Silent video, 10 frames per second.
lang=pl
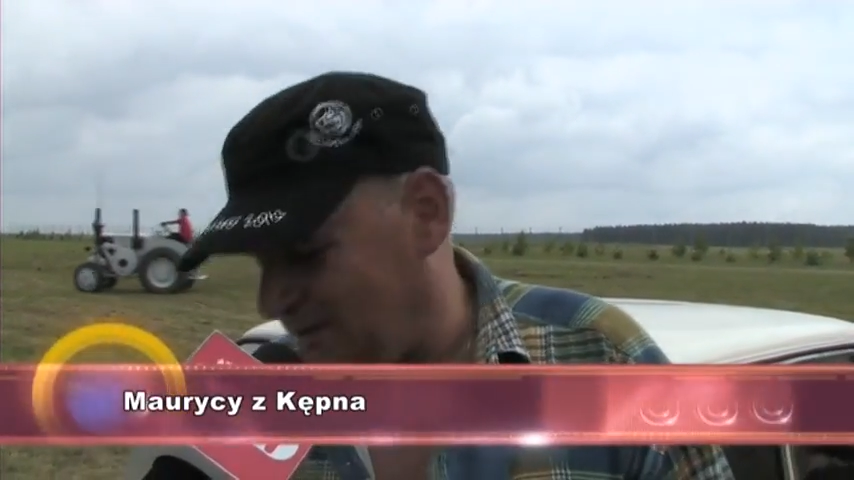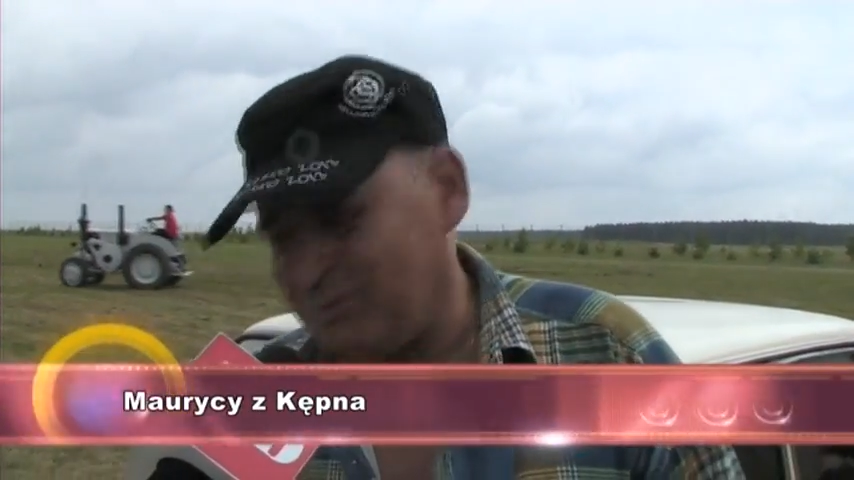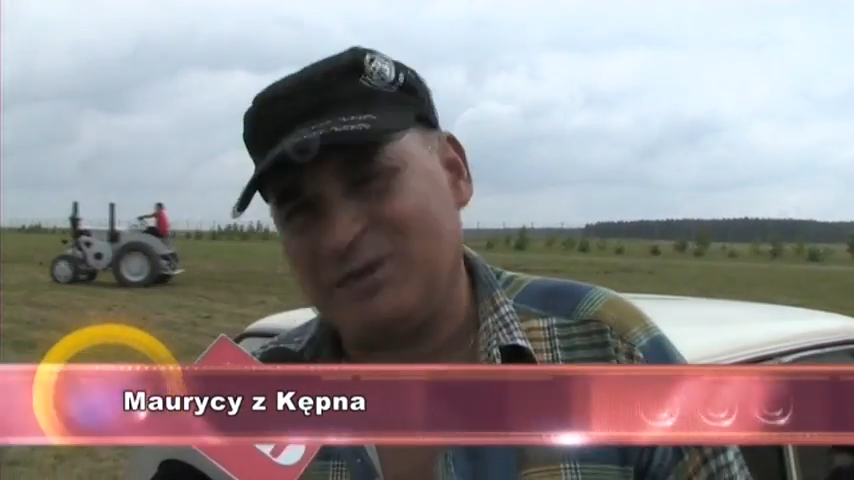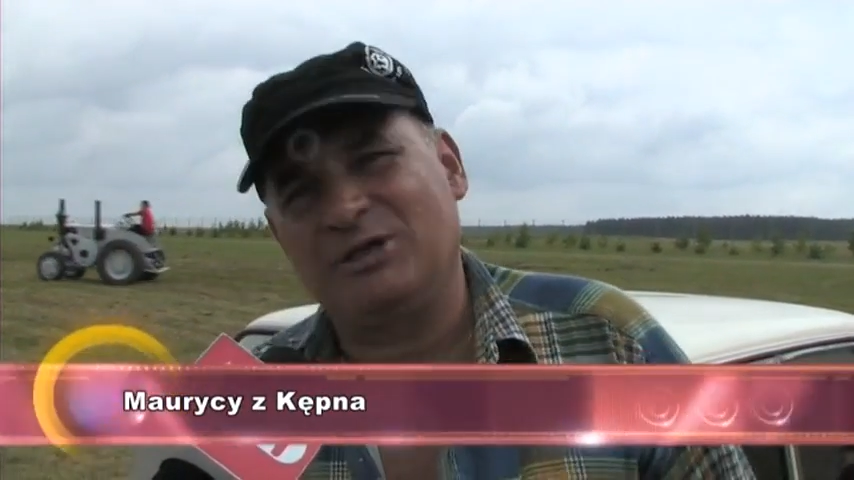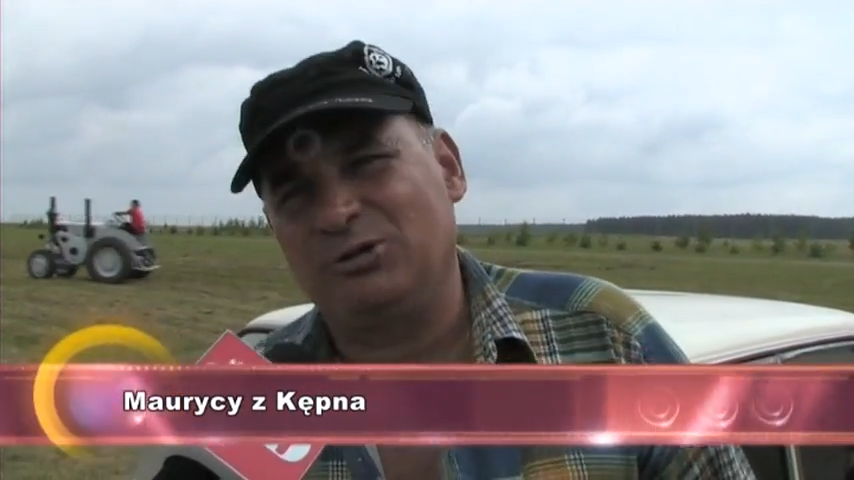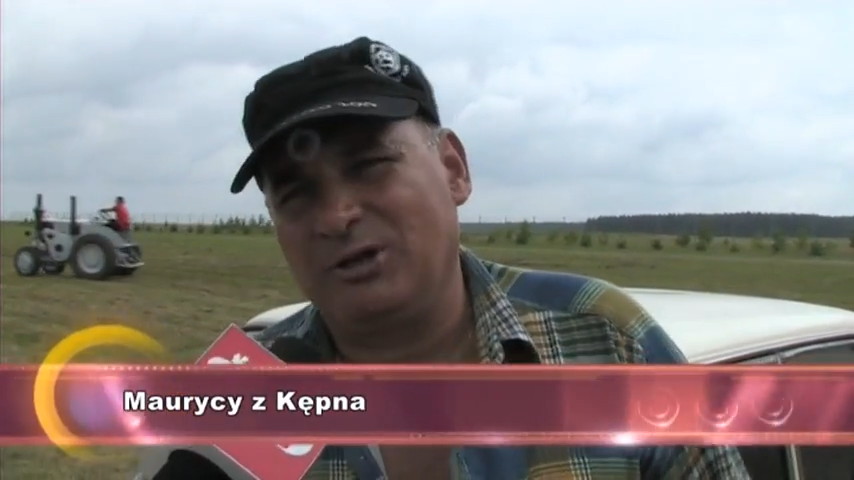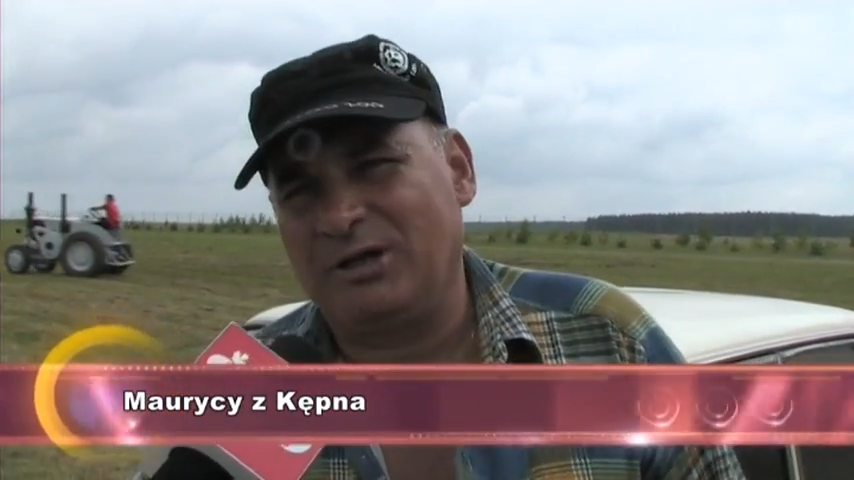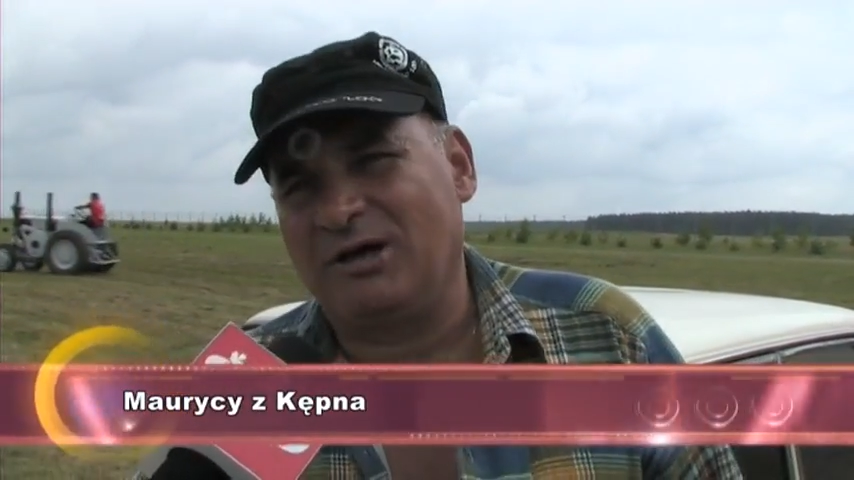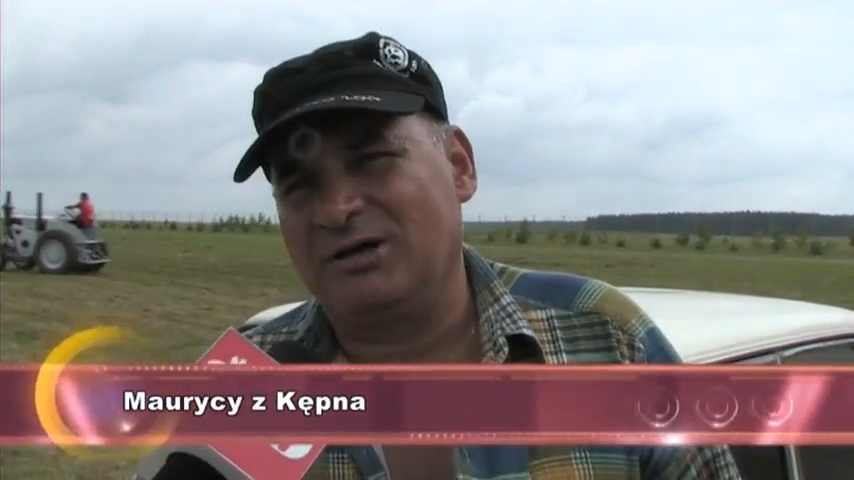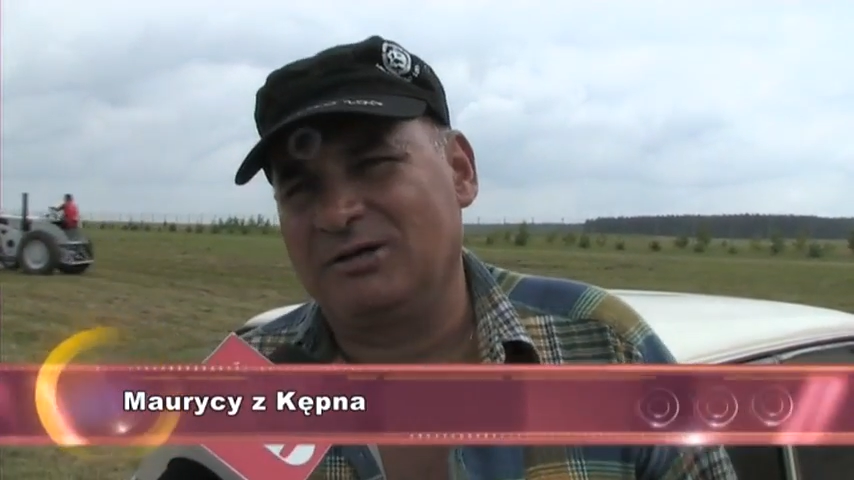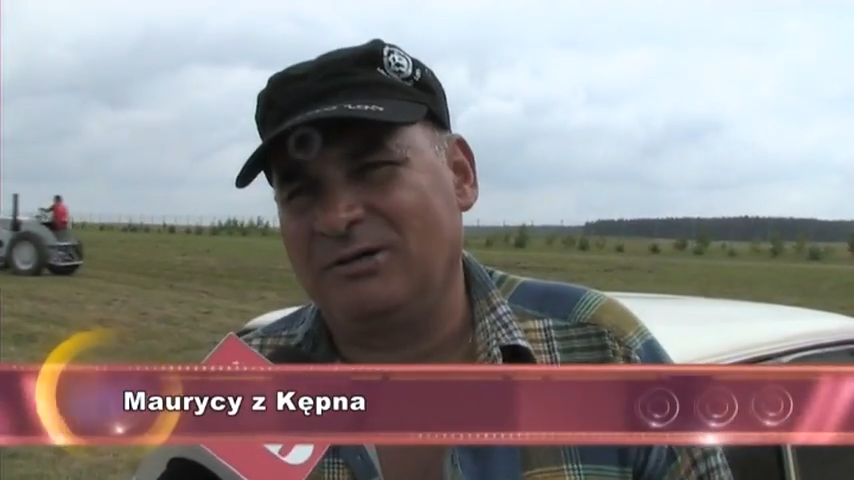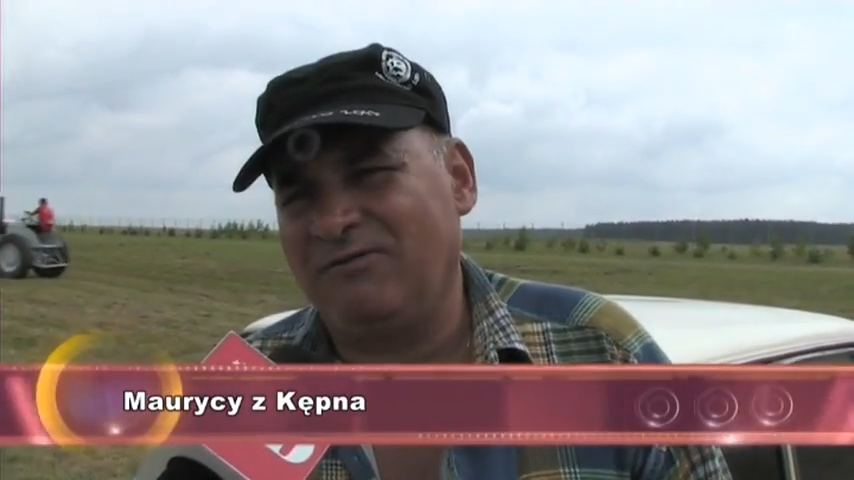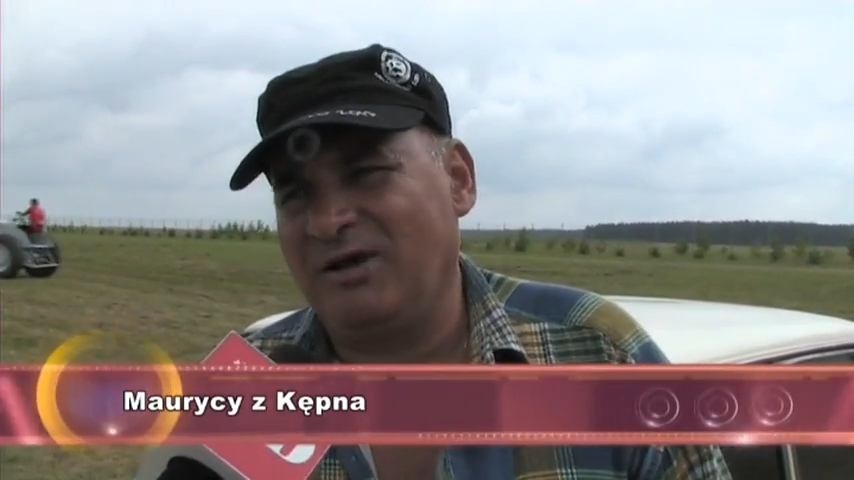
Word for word: i prezentuję tego